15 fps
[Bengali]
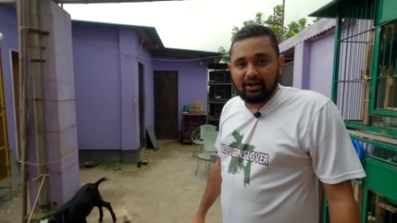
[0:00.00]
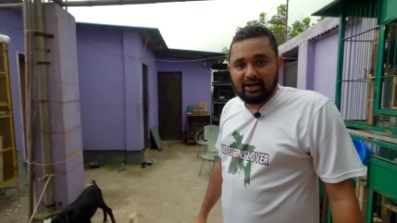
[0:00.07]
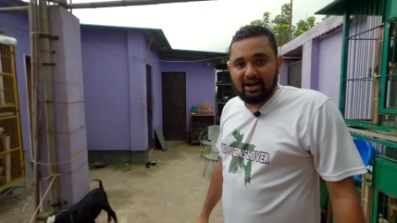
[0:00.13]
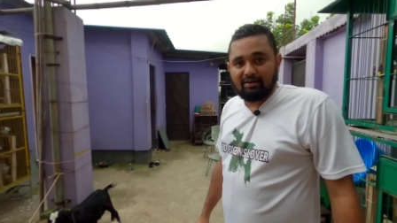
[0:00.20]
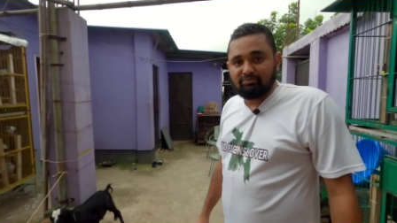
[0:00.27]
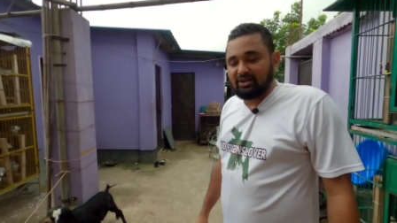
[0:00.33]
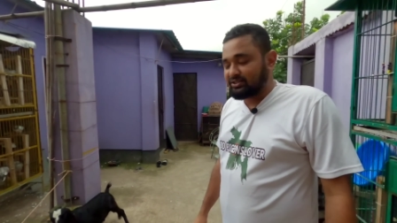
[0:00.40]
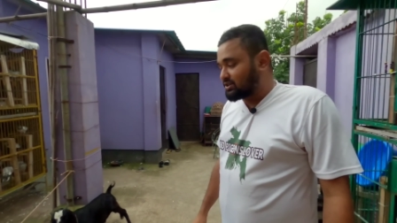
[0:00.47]
গরুর
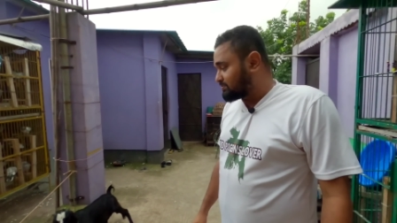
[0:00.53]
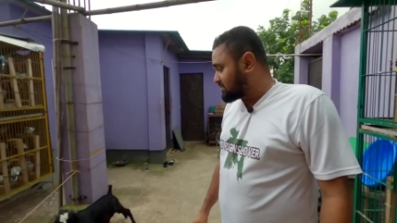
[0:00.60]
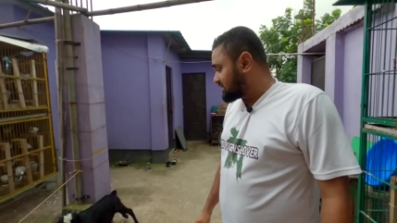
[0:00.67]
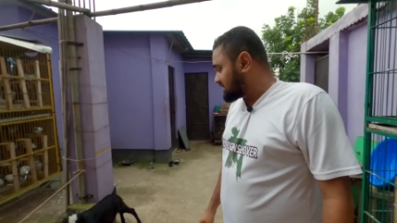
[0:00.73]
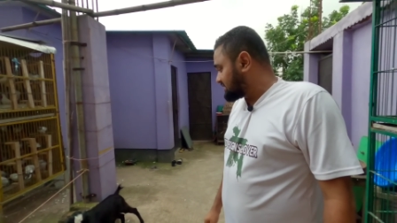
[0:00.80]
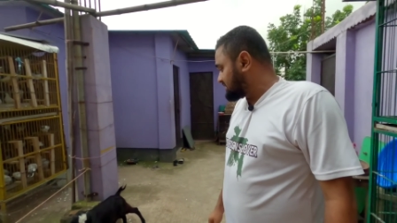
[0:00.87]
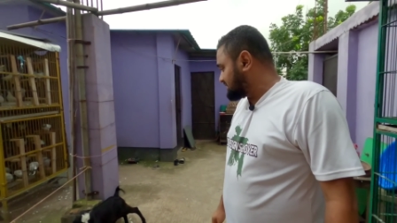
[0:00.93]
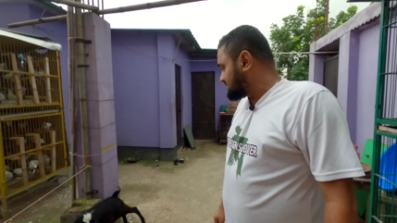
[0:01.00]
হাটের আপডেট তো
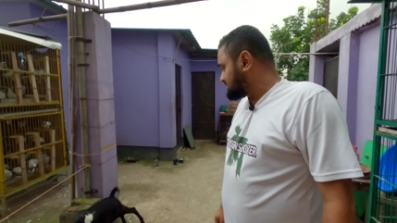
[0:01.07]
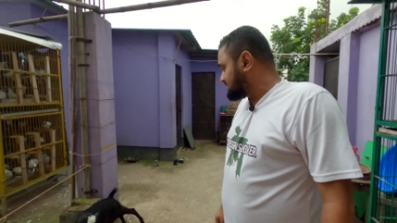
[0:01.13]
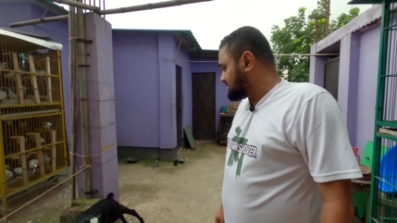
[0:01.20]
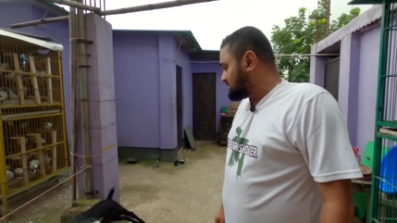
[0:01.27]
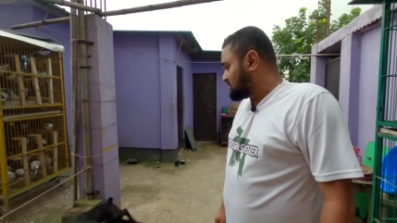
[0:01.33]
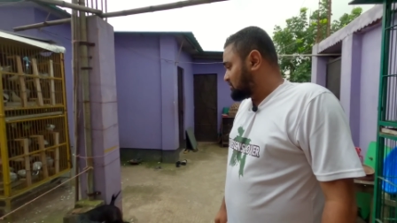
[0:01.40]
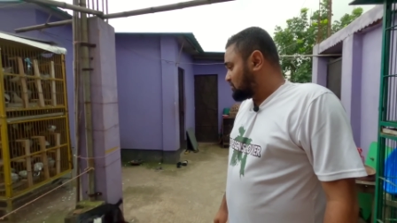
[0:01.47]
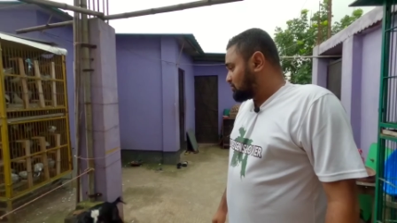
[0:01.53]
আপনাদেরকে
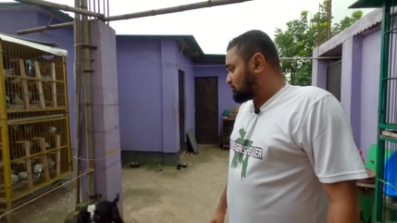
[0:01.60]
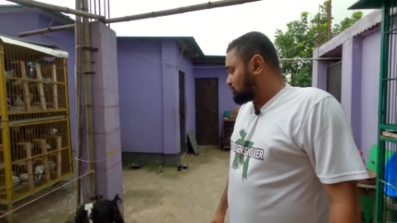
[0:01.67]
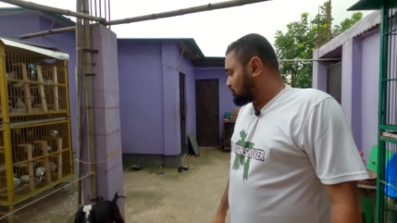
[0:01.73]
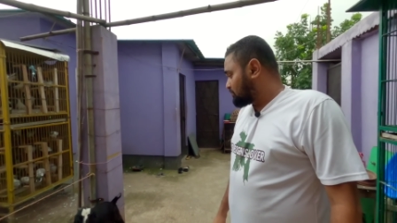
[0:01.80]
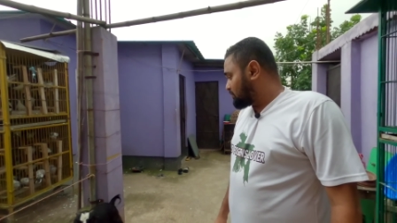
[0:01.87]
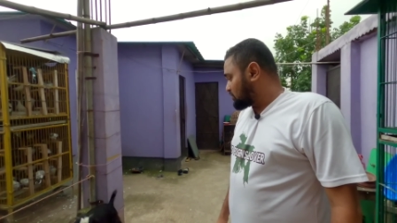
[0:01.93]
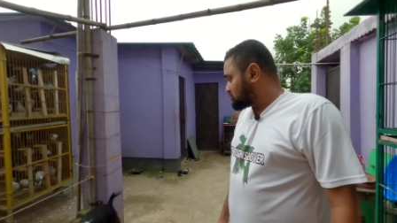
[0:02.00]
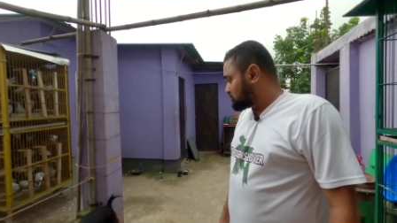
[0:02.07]
দিতেছি
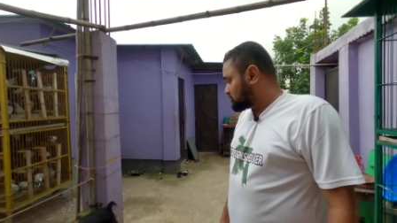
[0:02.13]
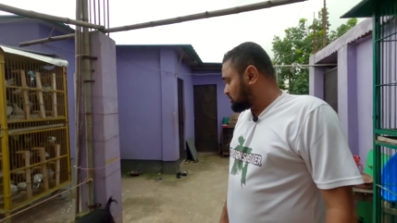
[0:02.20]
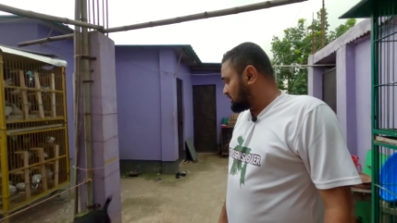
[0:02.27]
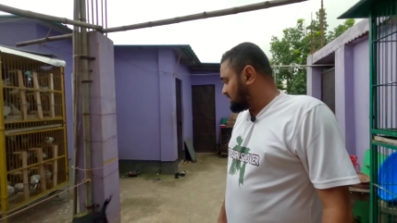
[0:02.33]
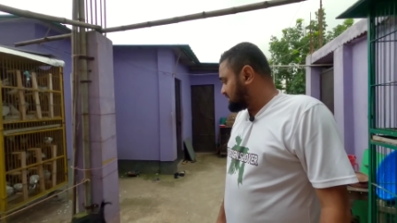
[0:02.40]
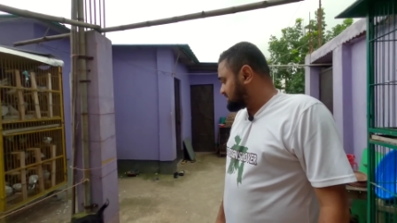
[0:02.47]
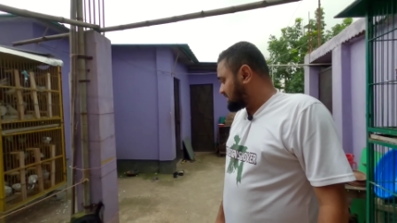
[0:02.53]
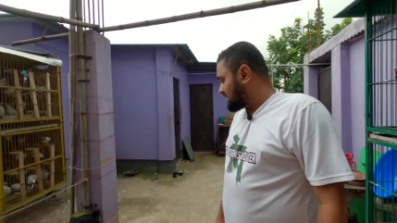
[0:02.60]
গরু পছন্দ
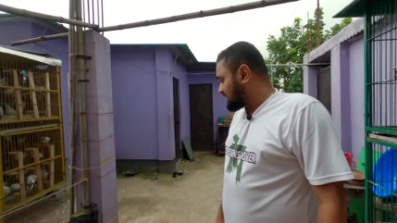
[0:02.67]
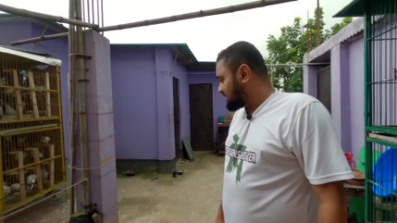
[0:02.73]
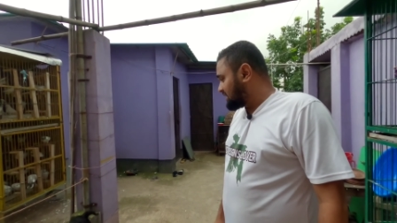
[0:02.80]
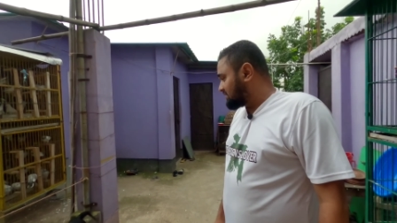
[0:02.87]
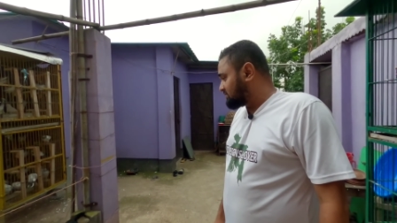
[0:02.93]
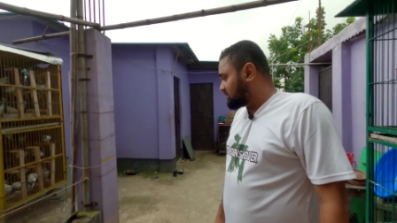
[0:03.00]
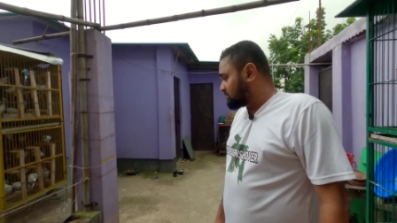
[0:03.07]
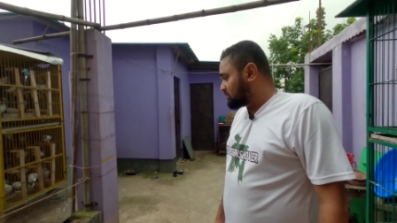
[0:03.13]
হলে ইনশাল্লাহ
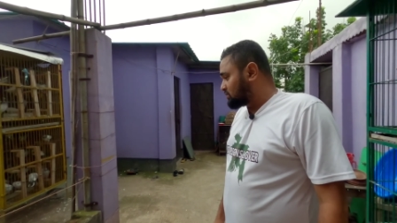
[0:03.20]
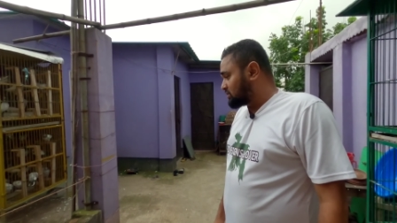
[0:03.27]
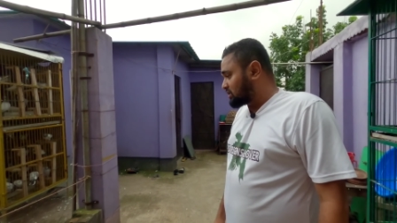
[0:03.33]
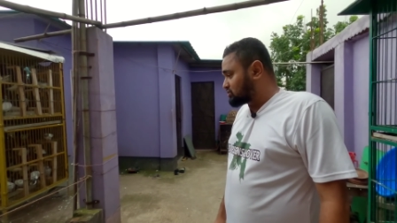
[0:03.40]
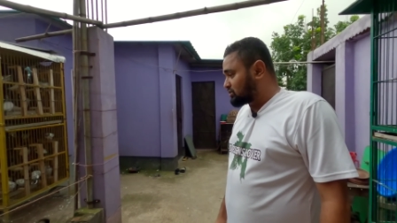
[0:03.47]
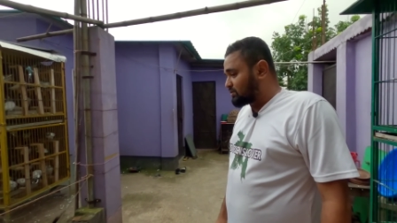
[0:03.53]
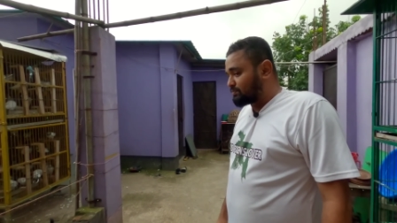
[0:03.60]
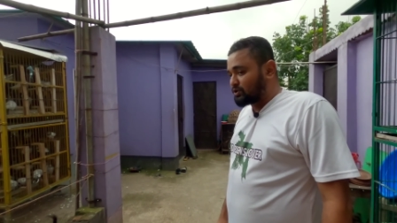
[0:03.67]
কিনে ফেলবো
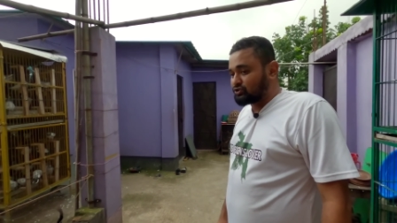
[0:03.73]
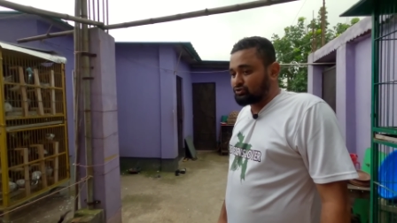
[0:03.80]
কিন্তু আসলে